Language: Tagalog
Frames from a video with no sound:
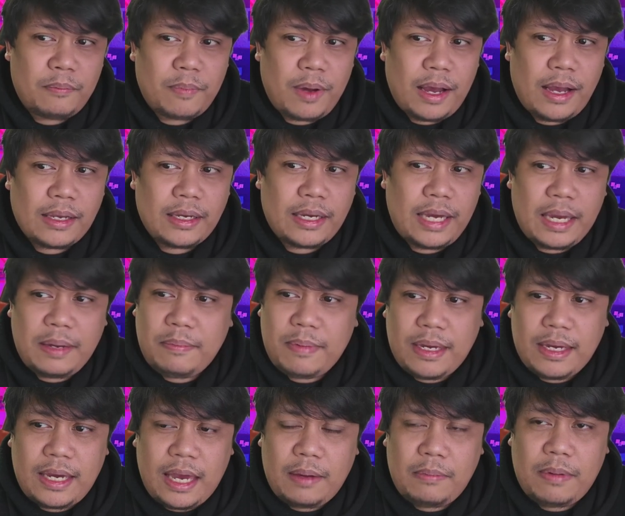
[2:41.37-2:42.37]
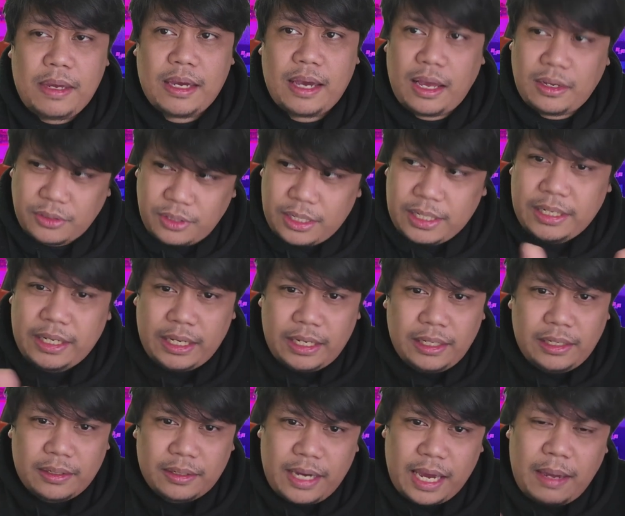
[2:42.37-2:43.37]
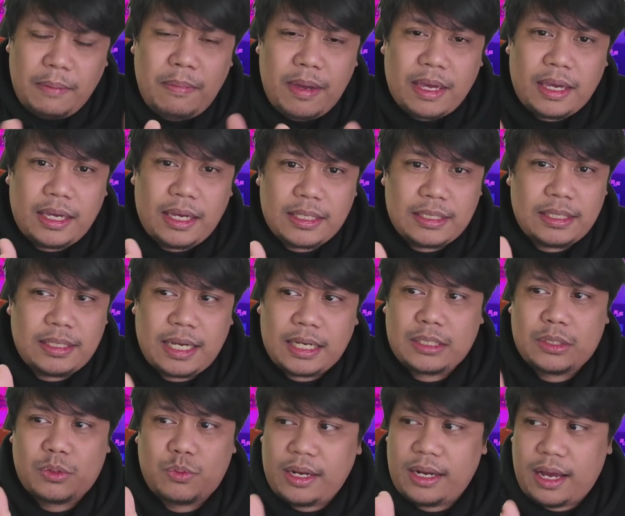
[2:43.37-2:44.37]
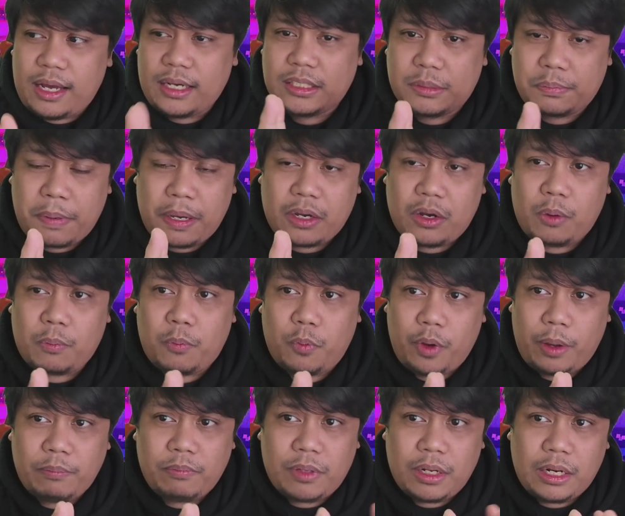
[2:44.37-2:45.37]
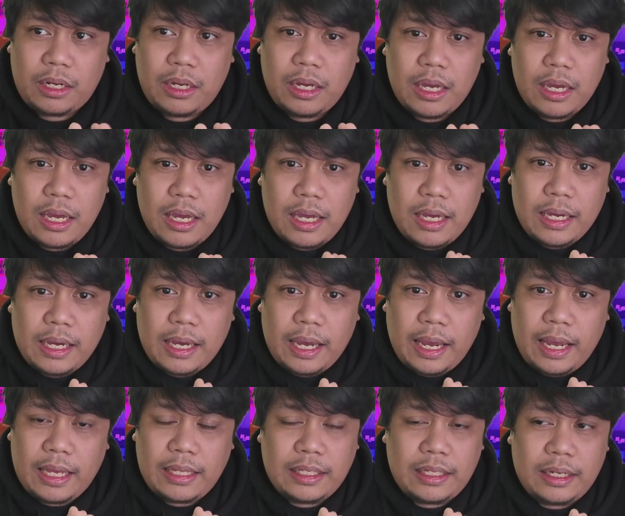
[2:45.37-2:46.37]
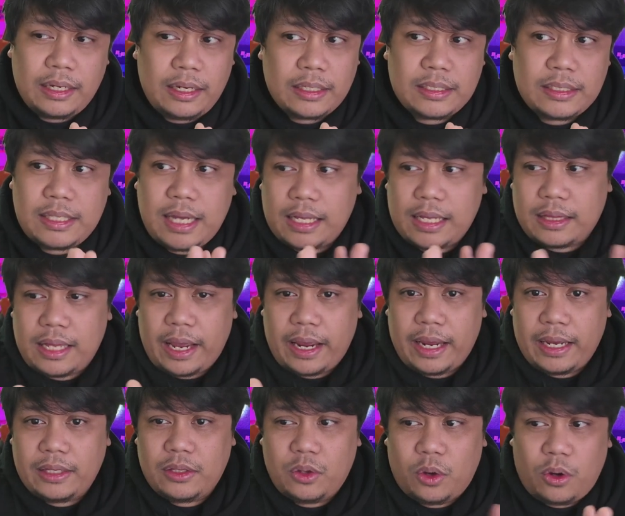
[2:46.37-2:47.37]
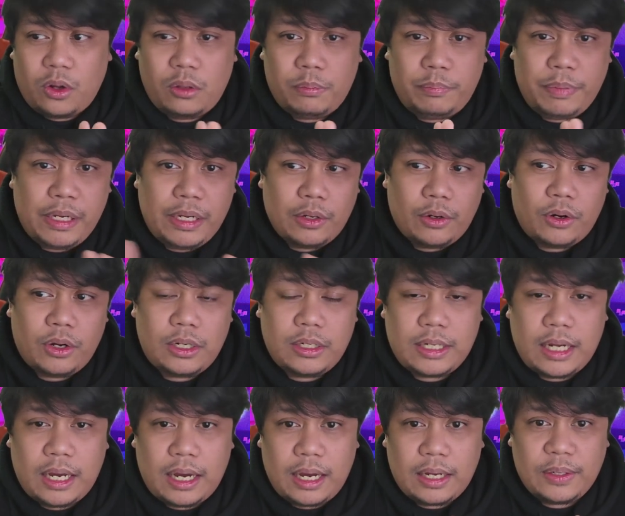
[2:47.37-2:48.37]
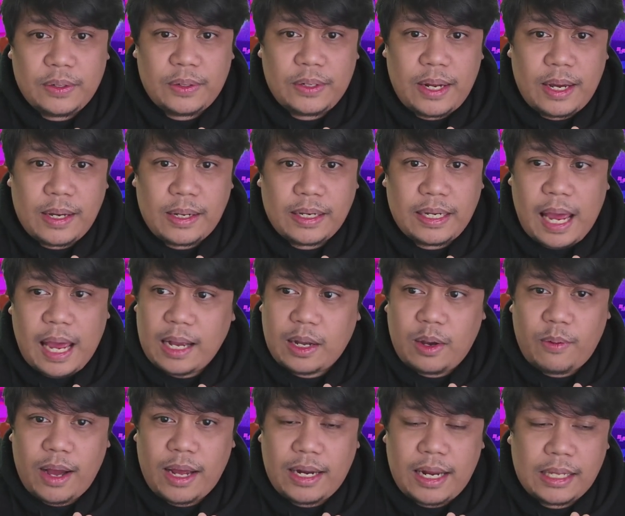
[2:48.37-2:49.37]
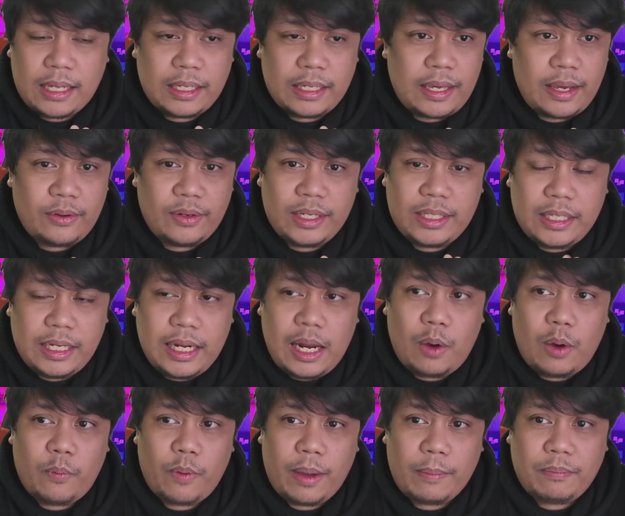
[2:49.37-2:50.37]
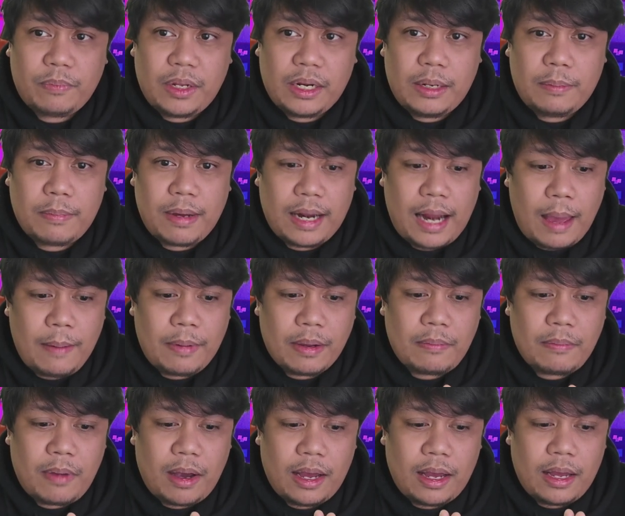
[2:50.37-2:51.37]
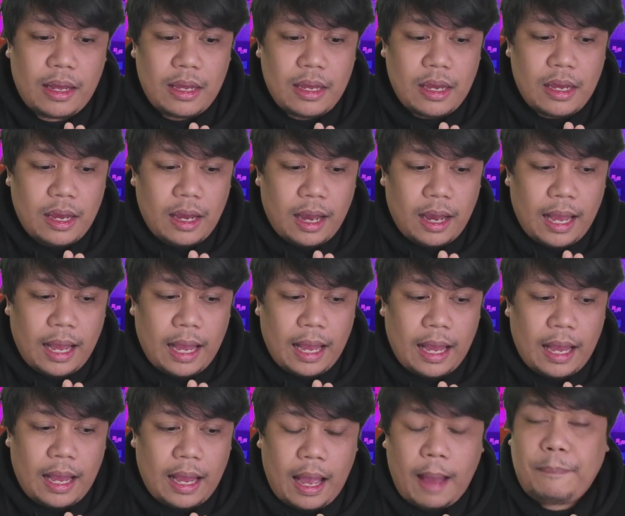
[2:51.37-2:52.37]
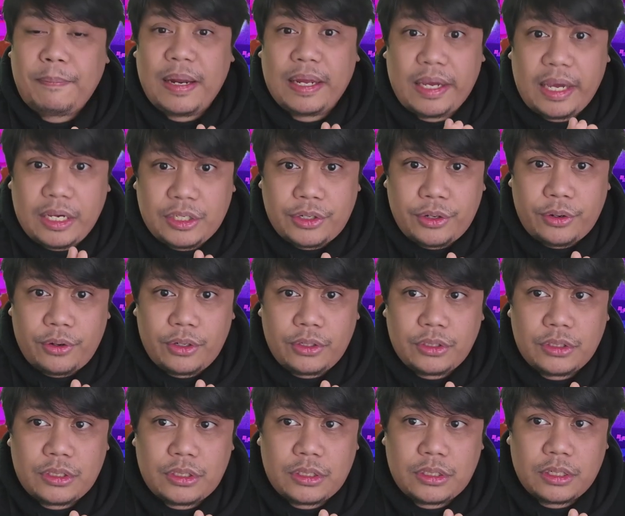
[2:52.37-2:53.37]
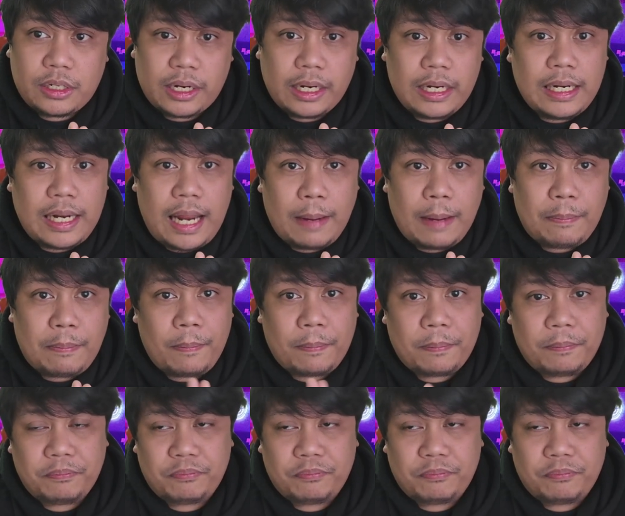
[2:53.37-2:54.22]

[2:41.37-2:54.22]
mga gaming gaming. Actually, gaming is just one aspect of Web3 and it's not the end all be all ng ano ng ginagawa natin ngayon. Hindi lang Web3, maraming mga uh, applications, real life